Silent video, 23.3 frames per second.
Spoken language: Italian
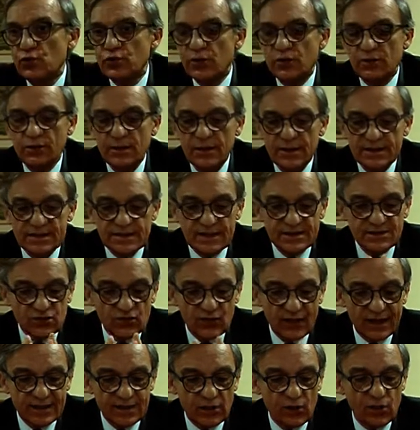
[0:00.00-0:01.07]
quindi si sta
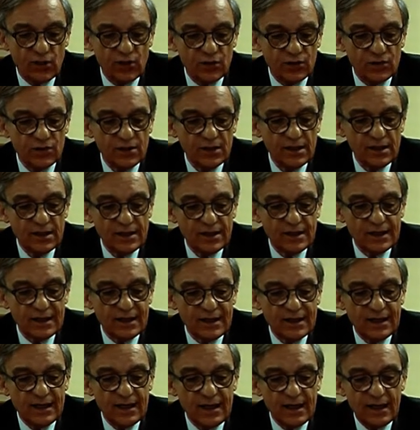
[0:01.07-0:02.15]
ricostruendo questo.
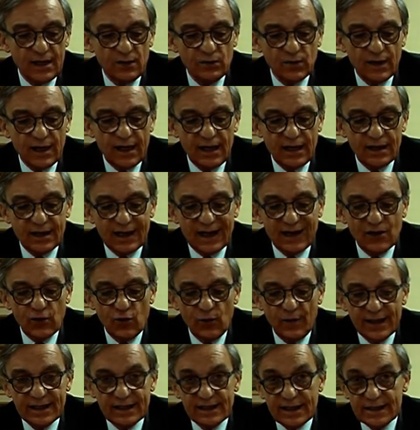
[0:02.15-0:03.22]
Stamattina ho
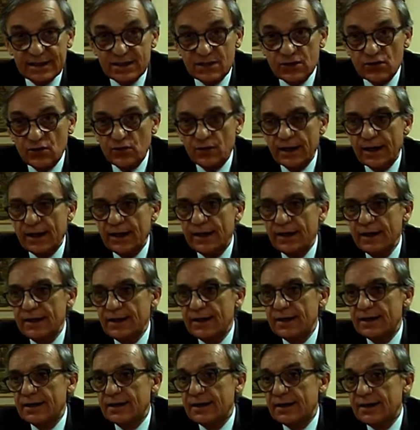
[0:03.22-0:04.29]
chiesto aggiornamenti,
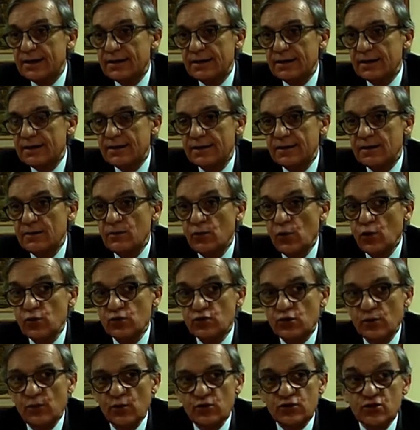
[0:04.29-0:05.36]
non ce ne sono ancora,
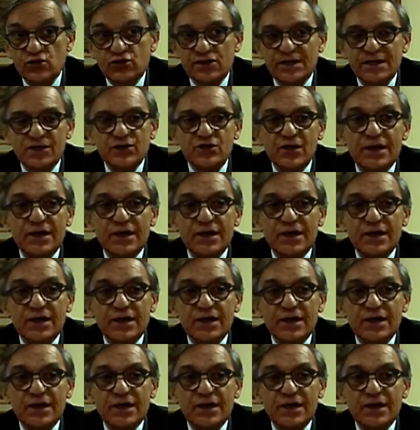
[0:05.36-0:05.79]
quindi insomma la